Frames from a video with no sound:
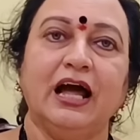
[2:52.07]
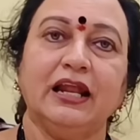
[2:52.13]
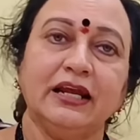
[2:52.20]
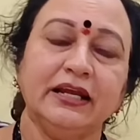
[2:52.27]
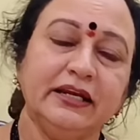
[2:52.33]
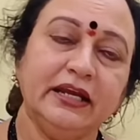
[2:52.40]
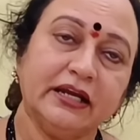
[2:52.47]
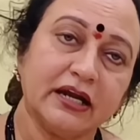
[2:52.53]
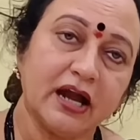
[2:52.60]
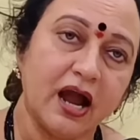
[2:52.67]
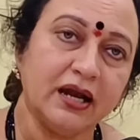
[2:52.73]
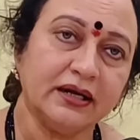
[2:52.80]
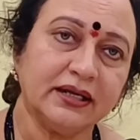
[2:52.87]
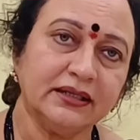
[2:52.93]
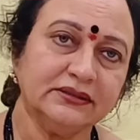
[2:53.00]
అలానే
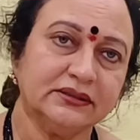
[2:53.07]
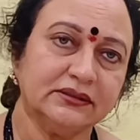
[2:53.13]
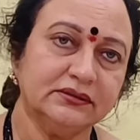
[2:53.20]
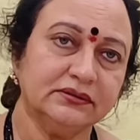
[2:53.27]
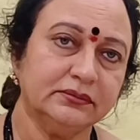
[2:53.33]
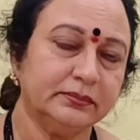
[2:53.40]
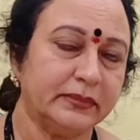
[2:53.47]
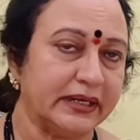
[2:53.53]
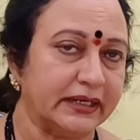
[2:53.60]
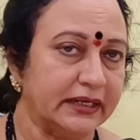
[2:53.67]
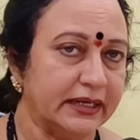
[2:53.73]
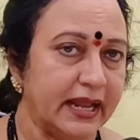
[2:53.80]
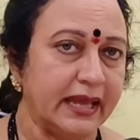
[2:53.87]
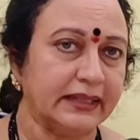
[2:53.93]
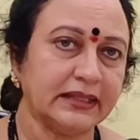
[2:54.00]
కాటన్స్ మనకి
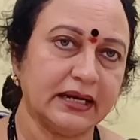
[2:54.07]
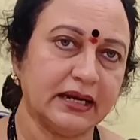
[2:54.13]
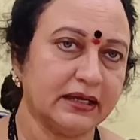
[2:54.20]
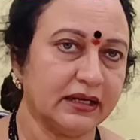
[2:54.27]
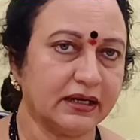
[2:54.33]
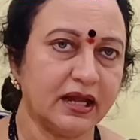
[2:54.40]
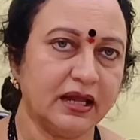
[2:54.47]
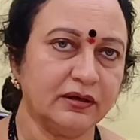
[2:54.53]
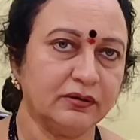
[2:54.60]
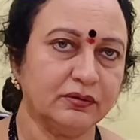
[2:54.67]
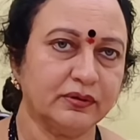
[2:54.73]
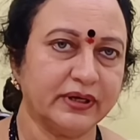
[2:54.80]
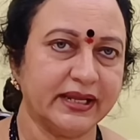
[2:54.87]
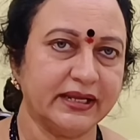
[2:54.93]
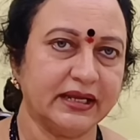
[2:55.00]
నేత రకరకాలుగా
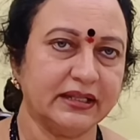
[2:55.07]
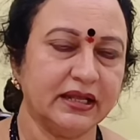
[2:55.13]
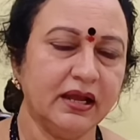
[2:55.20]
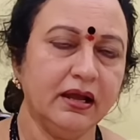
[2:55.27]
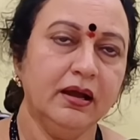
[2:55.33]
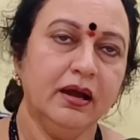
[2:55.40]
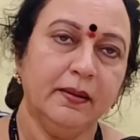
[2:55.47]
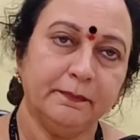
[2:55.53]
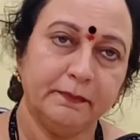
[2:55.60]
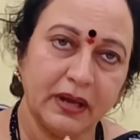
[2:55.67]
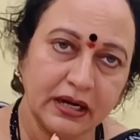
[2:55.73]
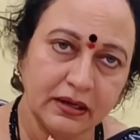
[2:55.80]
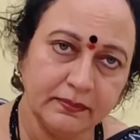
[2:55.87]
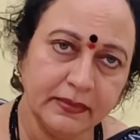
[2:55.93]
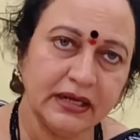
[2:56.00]
ఉంటాయి కదా
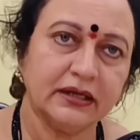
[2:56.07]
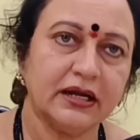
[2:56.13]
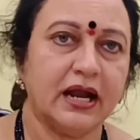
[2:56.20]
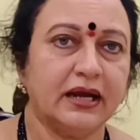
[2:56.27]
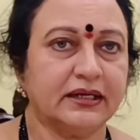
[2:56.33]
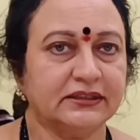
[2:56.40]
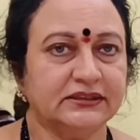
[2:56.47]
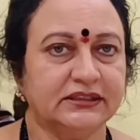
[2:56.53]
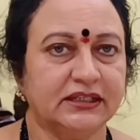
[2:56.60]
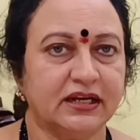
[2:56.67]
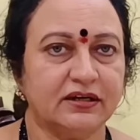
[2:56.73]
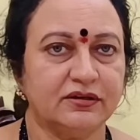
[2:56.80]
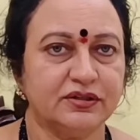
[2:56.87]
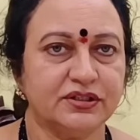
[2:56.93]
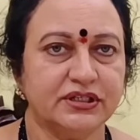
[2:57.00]
మల్మల్ కాటన్
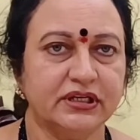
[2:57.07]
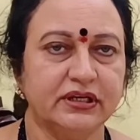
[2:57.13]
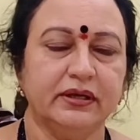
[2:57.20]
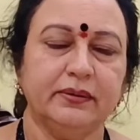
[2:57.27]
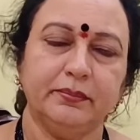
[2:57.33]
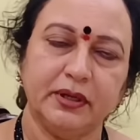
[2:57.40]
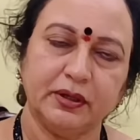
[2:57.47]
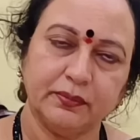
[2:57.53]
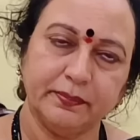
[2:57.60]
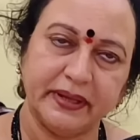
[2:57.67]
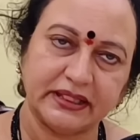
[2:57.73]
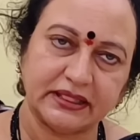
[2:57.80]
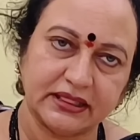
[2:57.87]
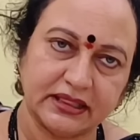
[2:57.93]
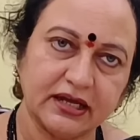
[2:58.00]
చీరలు వచ్చి మీకు
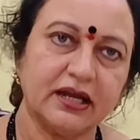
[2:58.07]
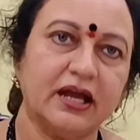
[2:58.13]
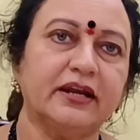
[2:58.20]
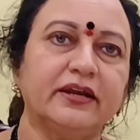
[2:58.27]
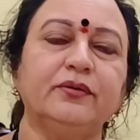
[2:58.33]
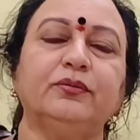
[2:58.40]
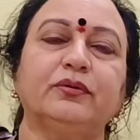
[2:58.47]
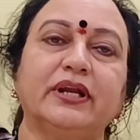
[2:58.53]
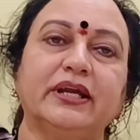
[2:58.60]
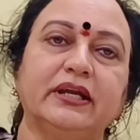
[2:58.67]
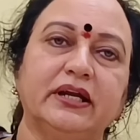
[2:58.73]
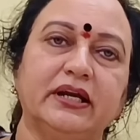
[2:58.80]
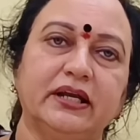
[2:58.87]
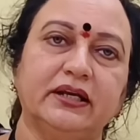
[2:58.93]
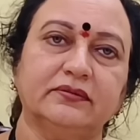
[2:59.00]
మెత్తగానే
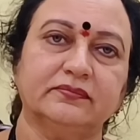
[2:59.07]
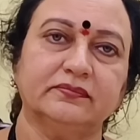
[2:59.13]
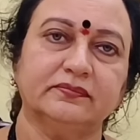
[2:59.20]
ఉంటాయండి